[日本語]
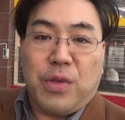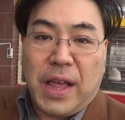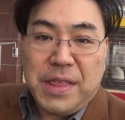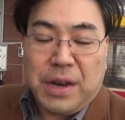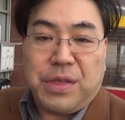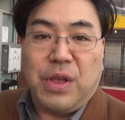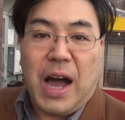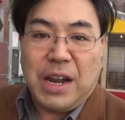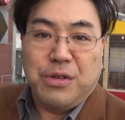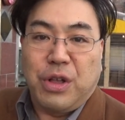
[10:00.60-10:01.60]
ロサンゼルスルスの
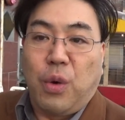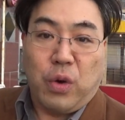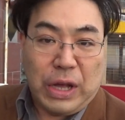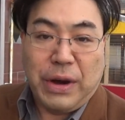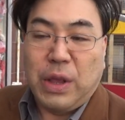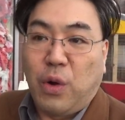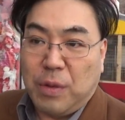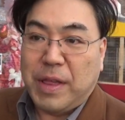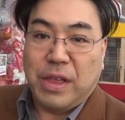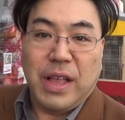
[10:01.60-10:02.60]
ハリウッドで行われてお
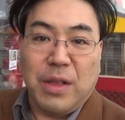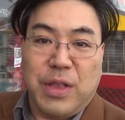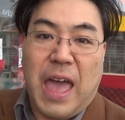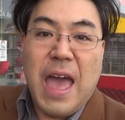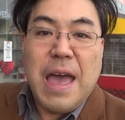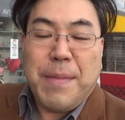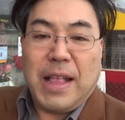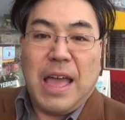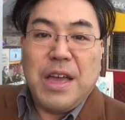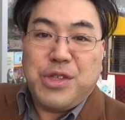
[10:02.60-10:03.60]
りますなのでま
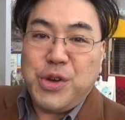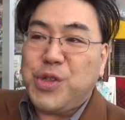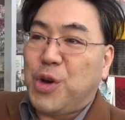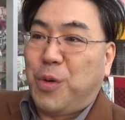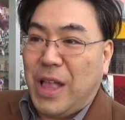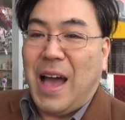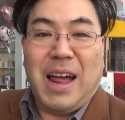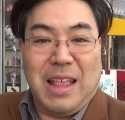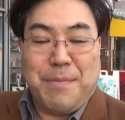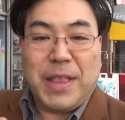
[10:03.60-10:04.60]
あね住所もね
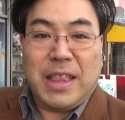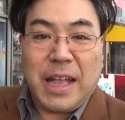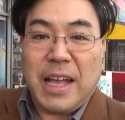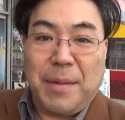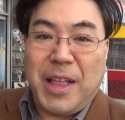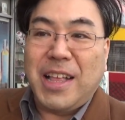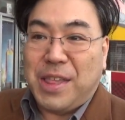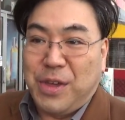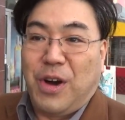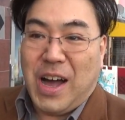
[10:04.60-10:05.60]
あれねでたらめなん
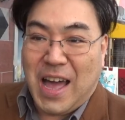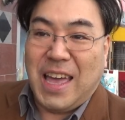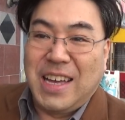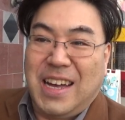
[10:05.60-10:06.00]
ですよはい